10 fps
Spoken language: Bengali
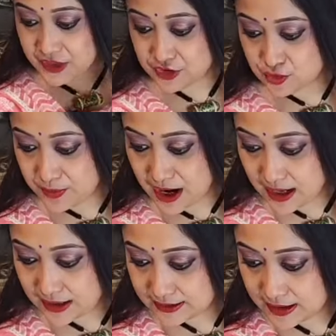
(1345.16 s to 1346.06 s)
টুম্পা
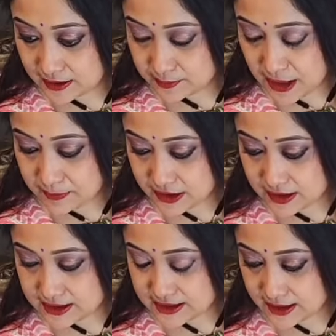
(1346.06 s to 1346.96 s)
হালদার ম্যাম
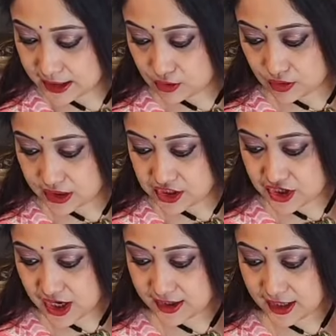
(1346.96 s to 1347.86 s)
লিখেছেন এগুলো কি
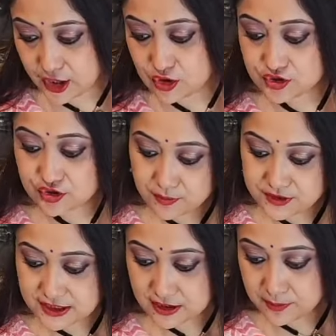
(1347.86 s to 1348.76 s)
শাড়ি এগুলো
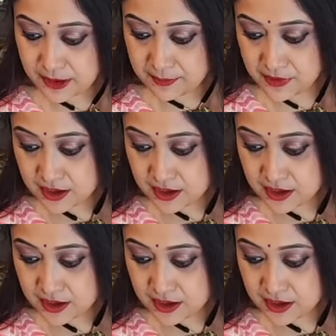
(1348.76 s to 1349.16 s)
সফট সিল্ক ম্যাম